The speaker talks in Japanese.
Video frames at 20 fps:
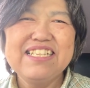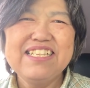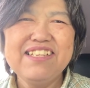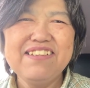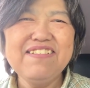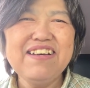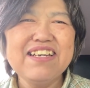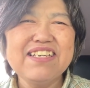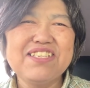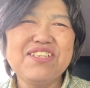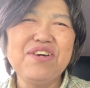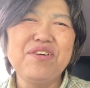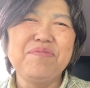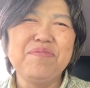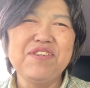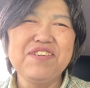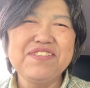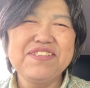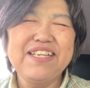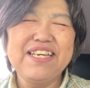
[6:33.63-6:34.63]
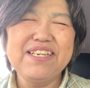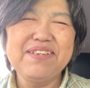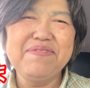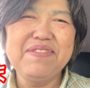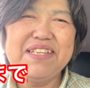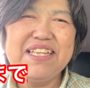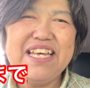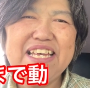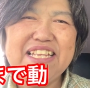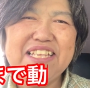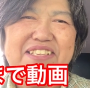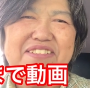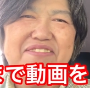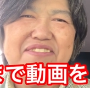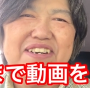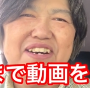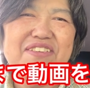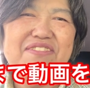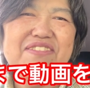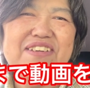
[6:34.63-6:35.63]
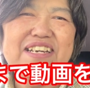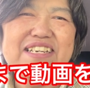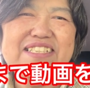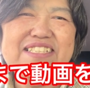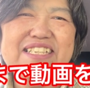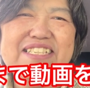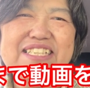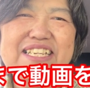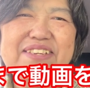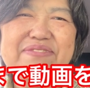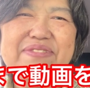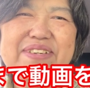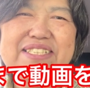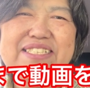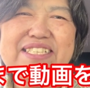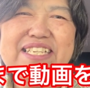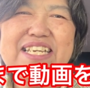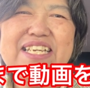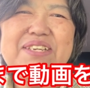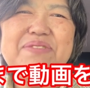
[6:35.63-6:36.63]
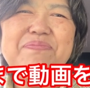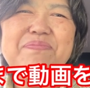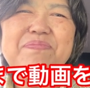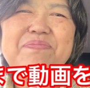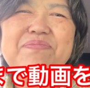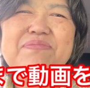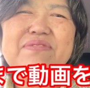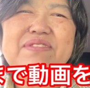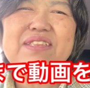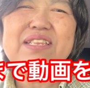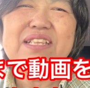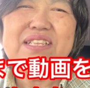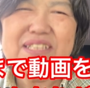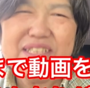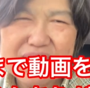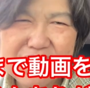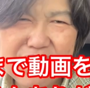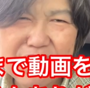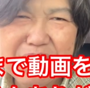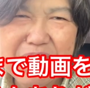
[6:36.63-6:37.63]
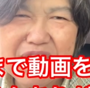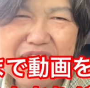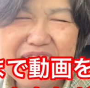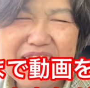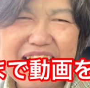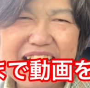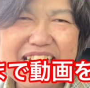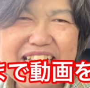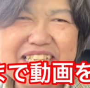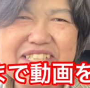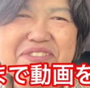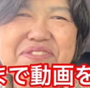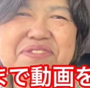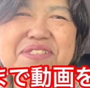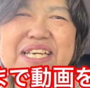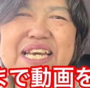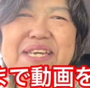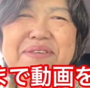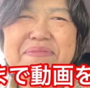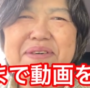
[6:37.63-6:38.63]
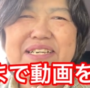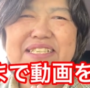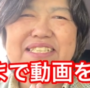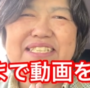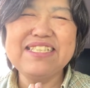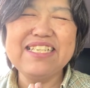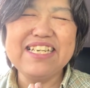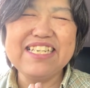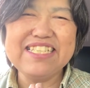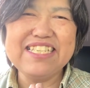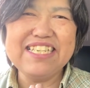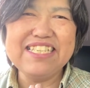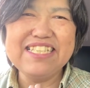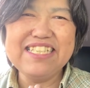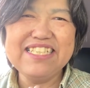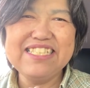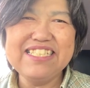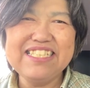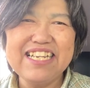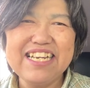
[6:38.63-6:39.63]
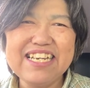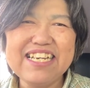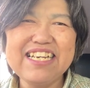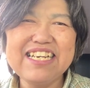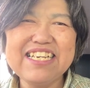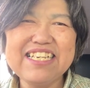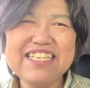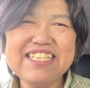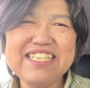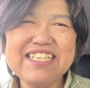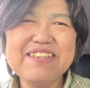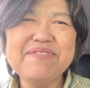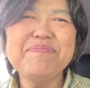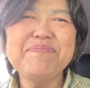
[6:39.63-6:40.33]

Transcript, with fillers: では、今日も最後まで動画をご覧くださいまして、どうもありがとうございます。たけちゃんでした。